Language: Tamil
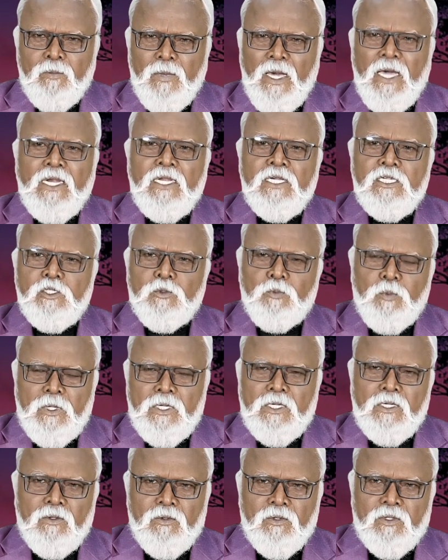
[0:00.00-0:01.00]
மேனேஜ்
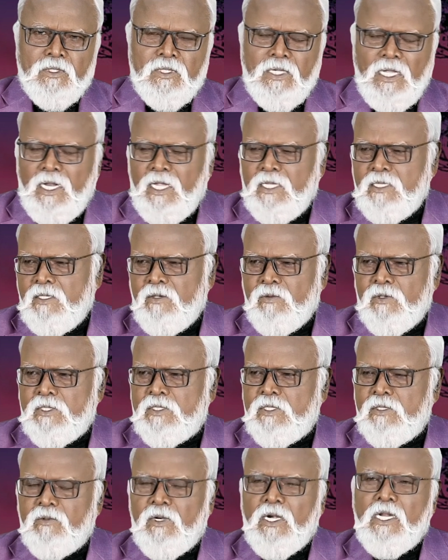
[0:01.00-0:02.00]
பண்ணுறவர் எல்லாத்தையும்
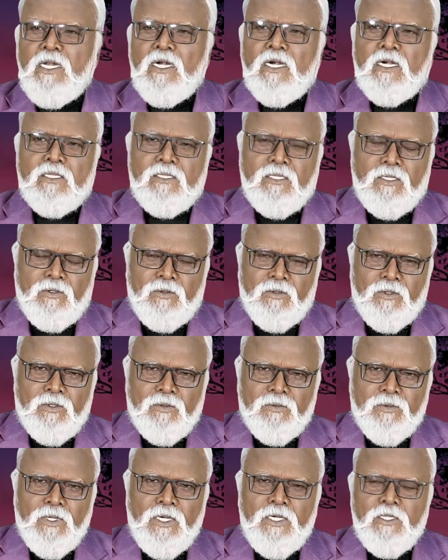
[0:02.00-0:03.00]
வச்சு வழி நடத்துகிறவர்
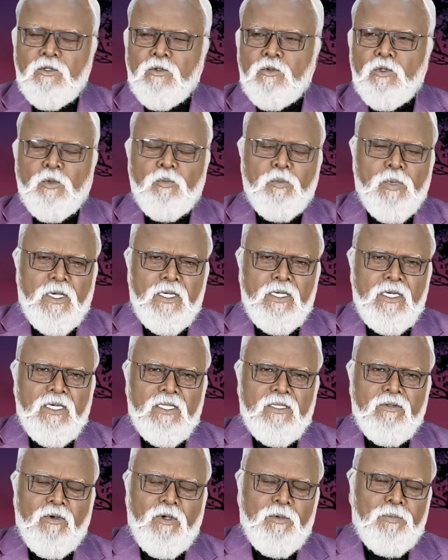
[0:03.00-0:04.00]
எடுத்து கொடுப்பார்
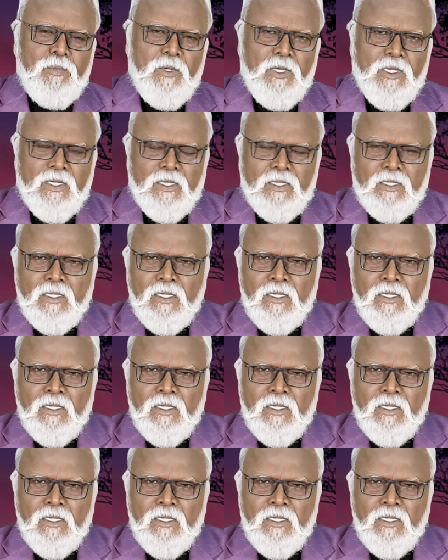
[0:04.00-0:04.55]
எடுத்து வைப்பார்